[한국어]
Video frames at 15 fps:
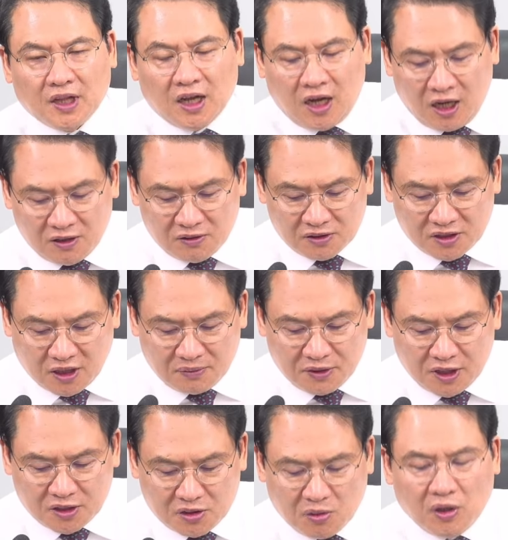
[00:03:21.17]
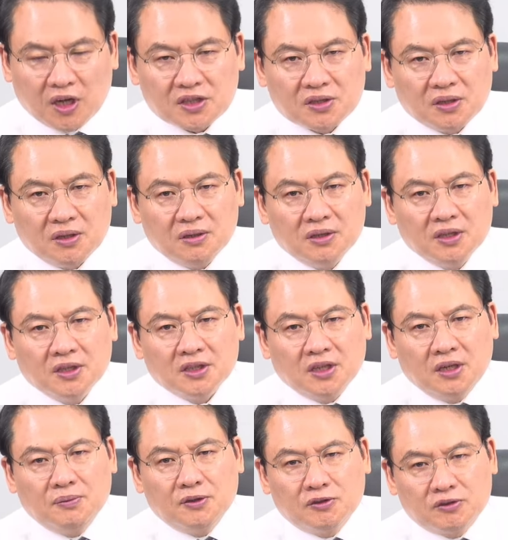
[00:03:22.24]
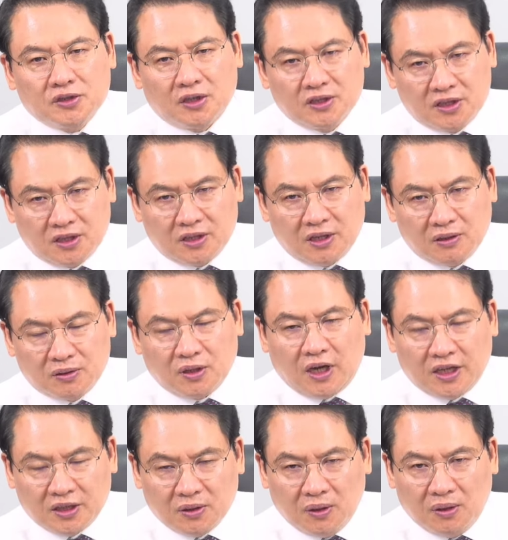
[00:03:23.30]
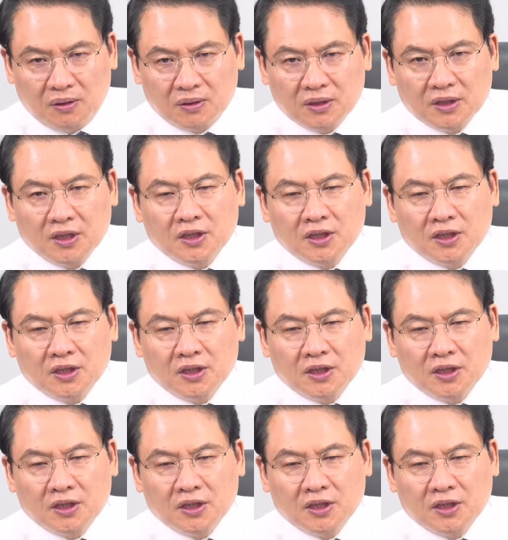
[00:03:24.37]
한국 사람들이 좋아서 일본 국적을 취득한 것도 아니고